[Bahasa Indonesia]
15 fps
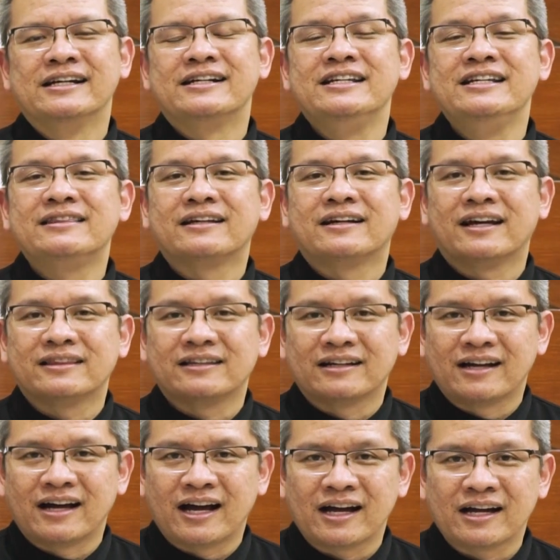di
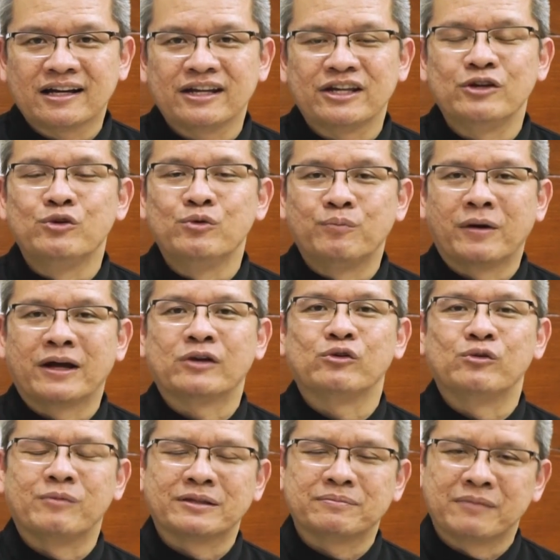tengah-tengah kehidupan
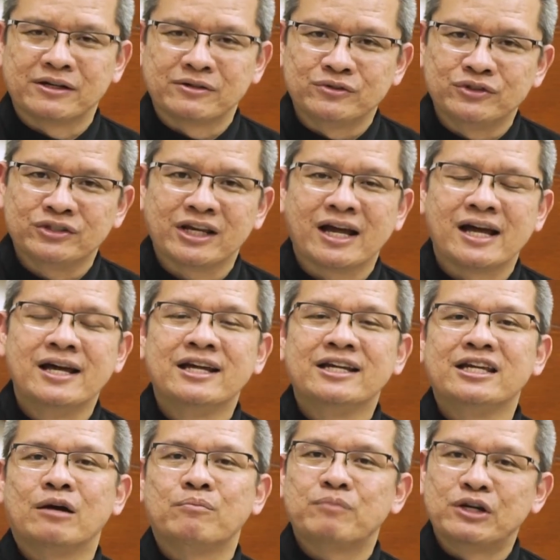umat manusia
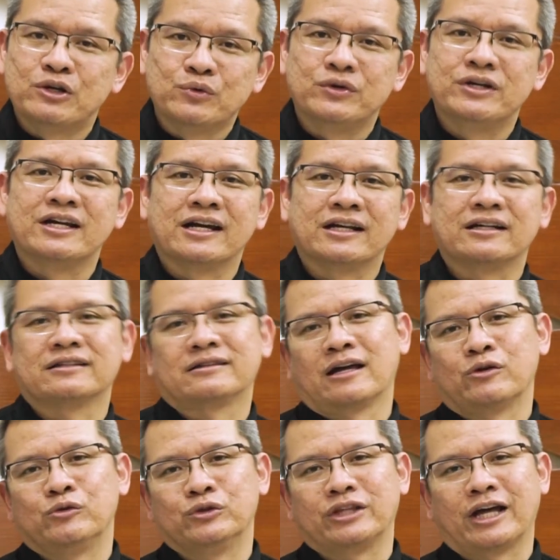yang penuh dengan
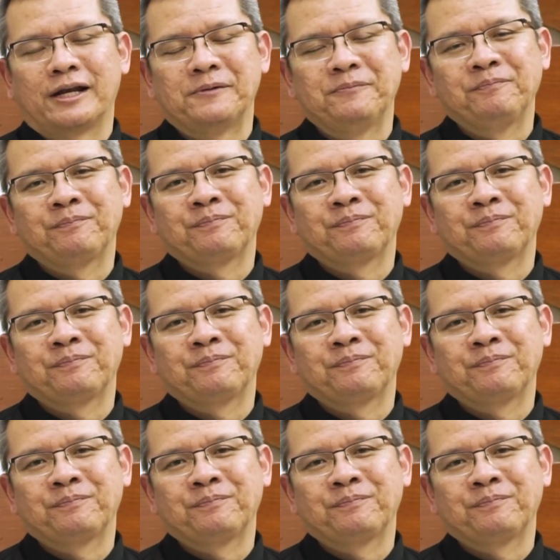ketakutan.